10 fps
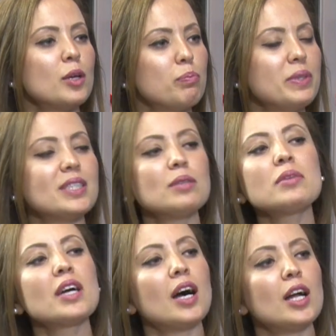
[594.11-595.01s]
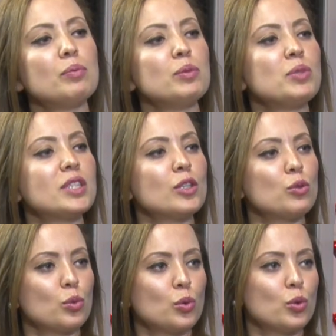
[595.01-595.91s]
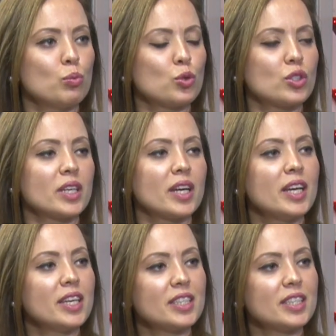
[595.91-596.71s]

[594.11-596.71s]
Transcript: bizim kalbimizde, ruhumuzda